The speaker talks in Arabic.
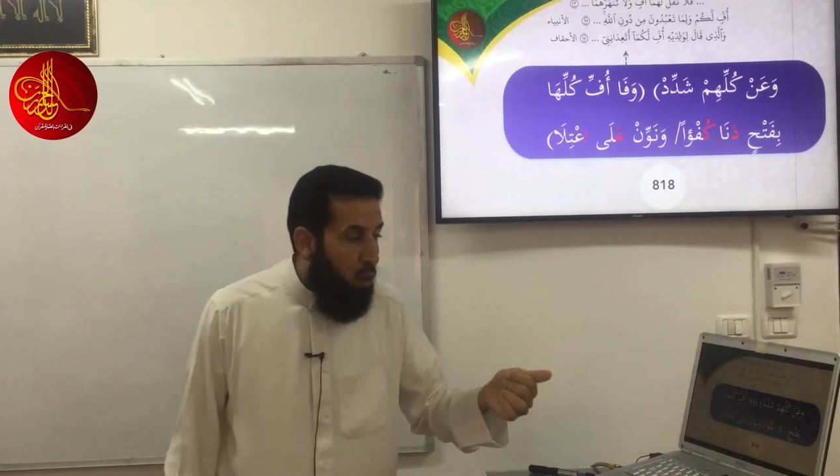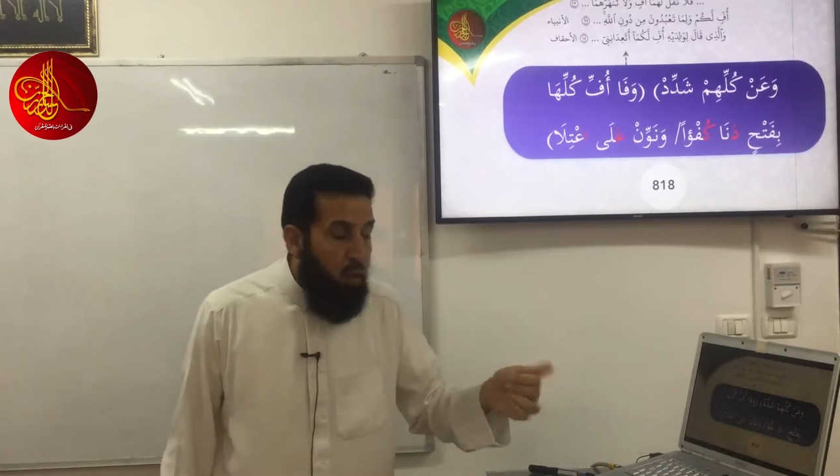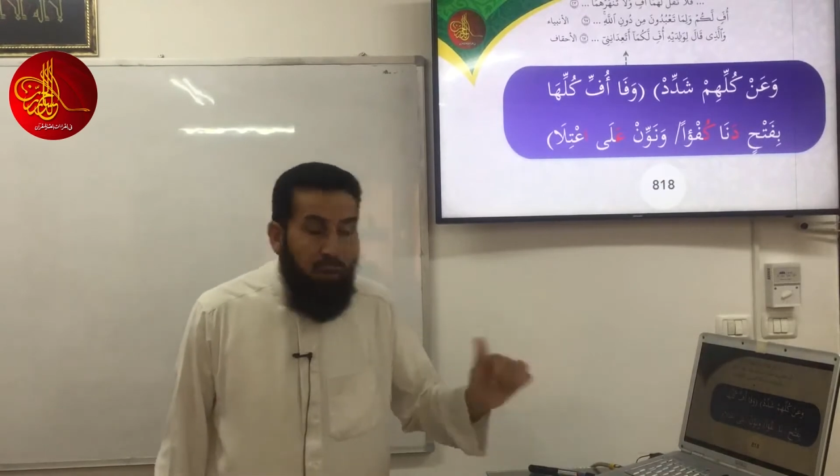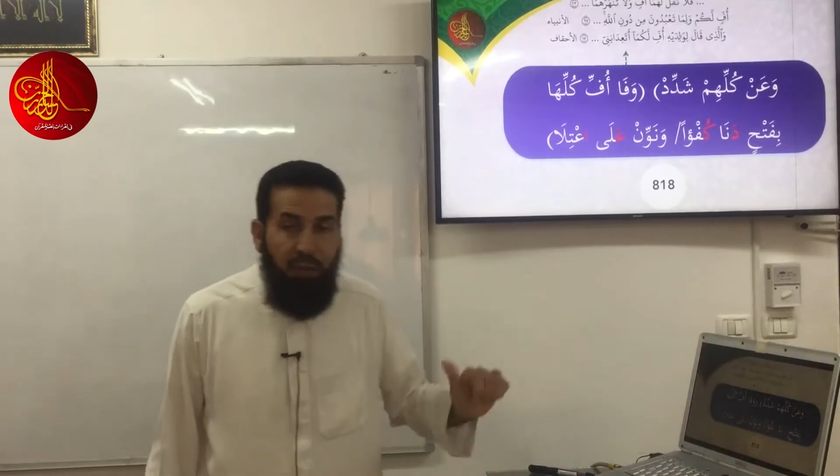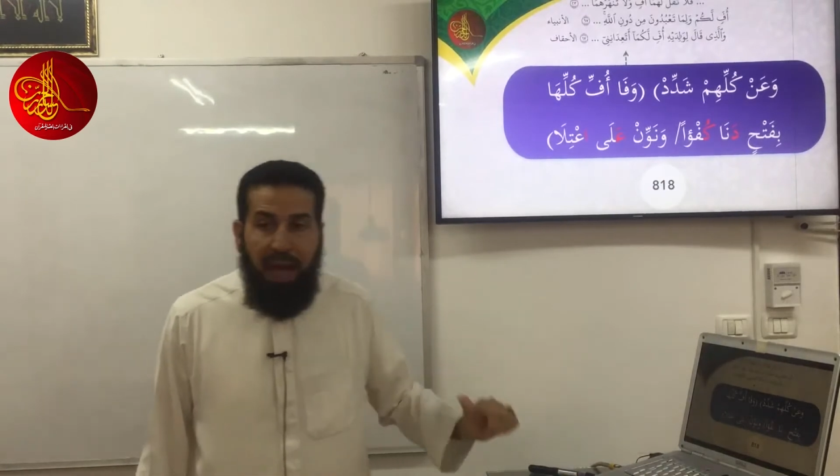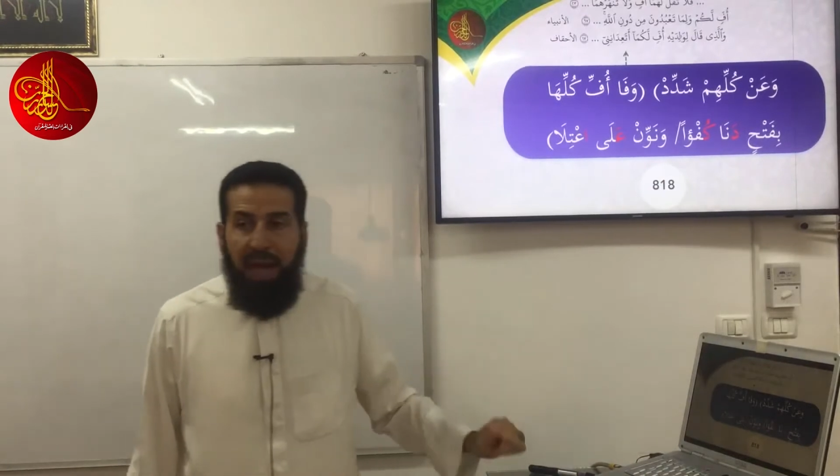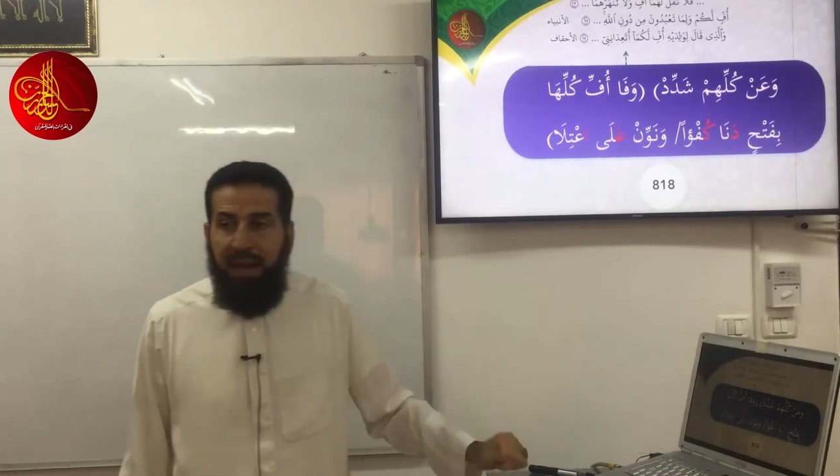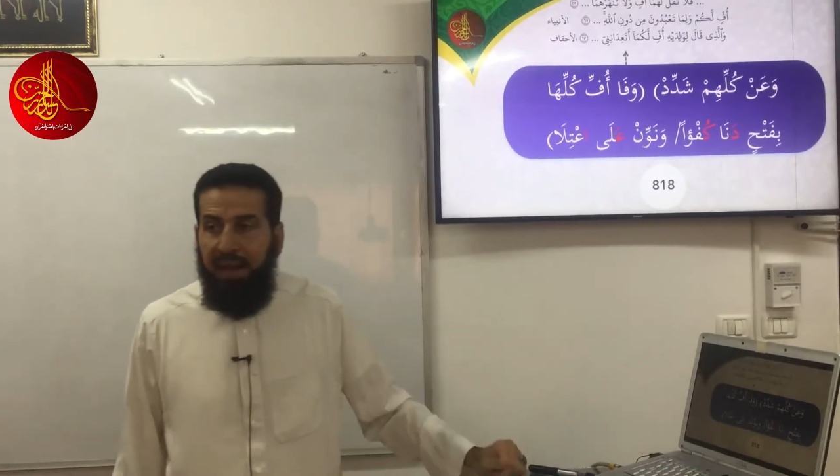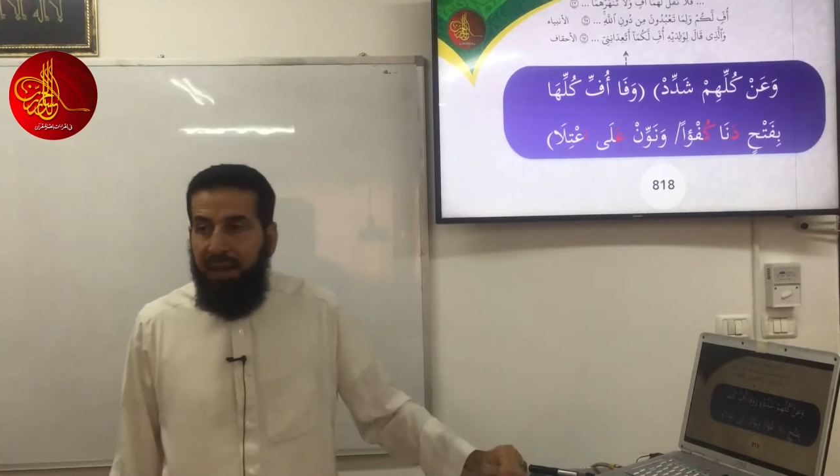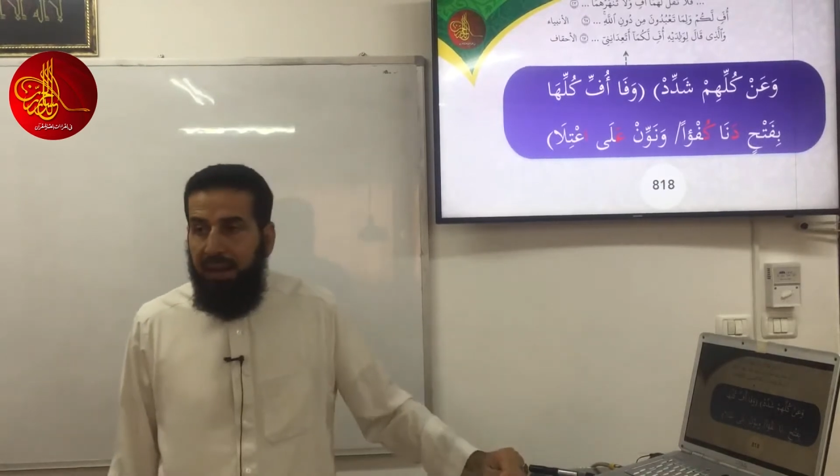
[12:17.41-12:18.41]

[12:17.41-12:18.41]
كفءا